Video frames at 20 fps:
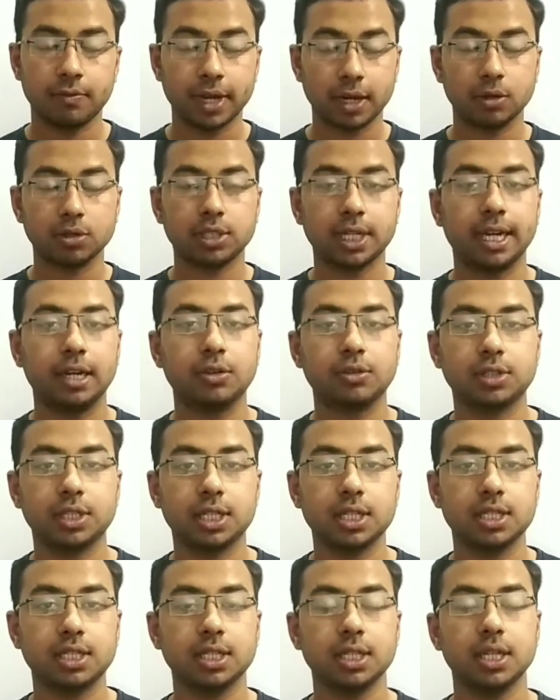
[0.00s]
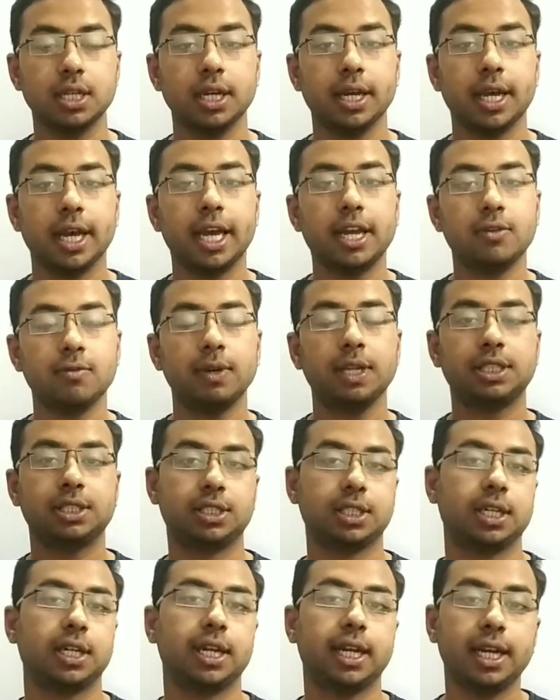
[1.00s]
Phagocytosis in
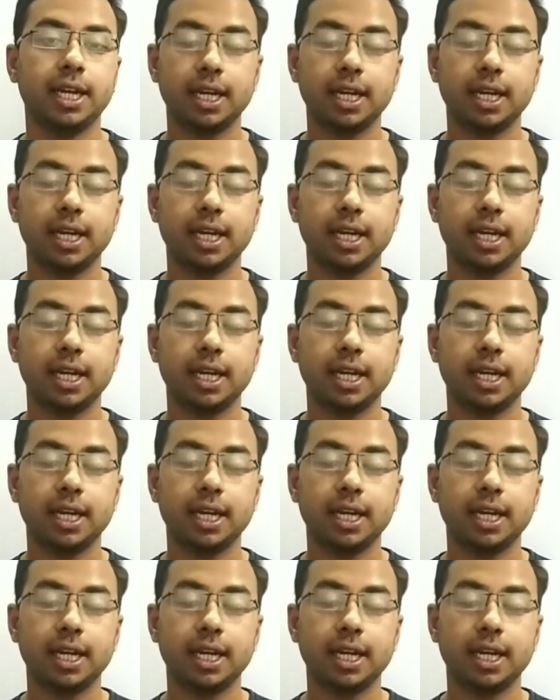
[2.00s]
which